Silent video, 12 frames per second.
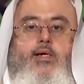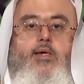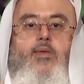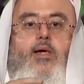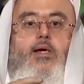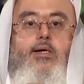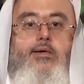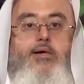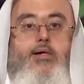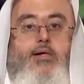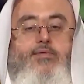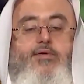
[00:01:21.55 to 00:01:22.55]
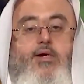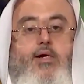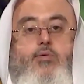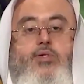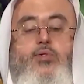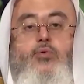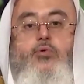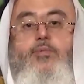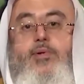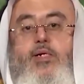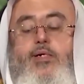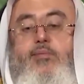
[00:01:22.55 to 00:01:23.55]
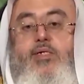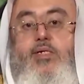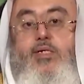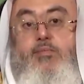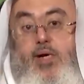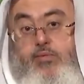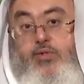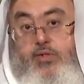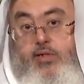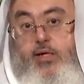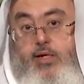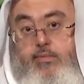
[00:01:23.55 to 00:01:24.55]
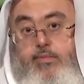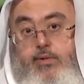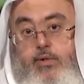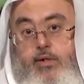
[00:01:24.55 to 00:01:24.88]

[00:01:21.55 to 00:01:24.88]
إظهار الفرح والسرور بنعمة إتمام الصيام